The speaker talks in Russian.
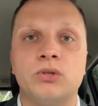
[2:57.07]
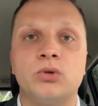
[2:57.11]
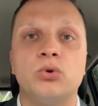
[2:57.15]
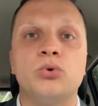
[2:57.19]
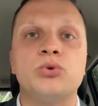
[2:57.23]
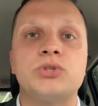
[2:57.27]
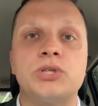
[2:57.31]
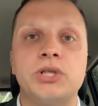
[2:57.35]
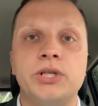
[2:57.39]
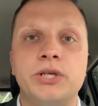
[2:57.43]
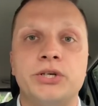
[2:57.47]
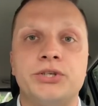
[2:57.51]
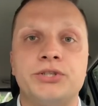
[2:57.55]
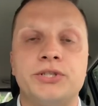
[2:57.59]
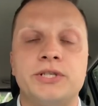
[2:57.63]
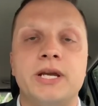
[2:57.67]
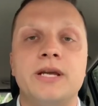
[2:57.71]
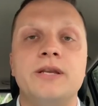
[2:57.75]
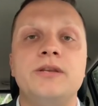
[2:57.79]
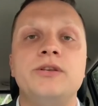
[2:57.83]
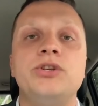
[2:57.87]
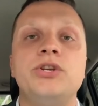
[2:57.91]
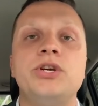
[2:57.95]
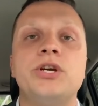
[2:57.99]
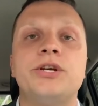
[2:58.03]

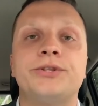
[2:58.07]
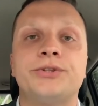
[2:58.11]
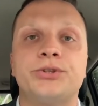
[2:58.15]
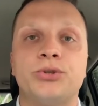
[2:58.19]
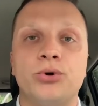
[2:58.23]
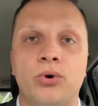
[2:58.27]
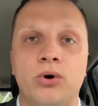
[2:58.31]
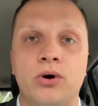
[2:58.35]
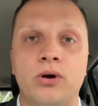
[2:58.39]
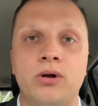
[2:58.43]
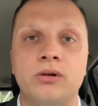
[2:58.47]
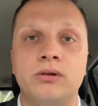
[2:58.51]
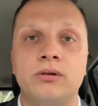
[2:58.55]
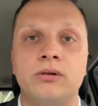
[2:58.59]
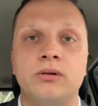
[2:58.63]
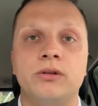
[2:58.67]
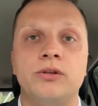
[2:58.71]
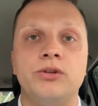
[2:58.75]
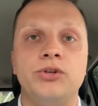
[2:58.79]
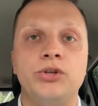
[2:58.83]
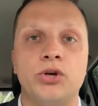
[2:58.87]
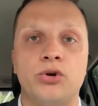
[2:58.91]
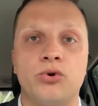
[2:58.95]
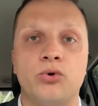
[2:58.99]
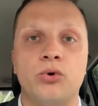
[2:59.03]
услышьте, никто
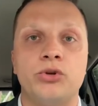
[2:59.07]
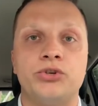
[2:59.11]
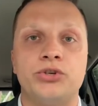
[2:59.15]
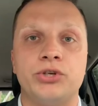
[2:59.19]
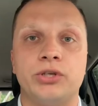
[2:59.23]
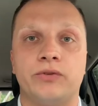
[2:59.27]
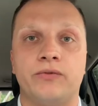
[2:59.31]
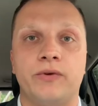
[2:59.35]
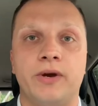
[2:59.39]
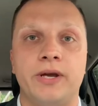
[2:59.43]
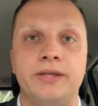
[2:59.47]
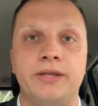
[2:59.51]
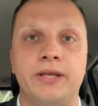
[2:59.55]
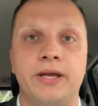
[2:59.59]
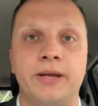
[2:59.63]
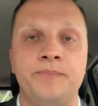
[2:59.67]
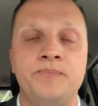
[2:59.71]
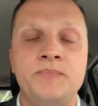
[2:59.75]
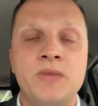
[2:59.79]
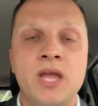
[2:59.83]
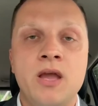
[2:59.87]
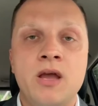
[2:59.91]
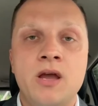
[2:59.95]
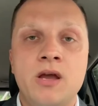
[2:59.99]
не хочет войны.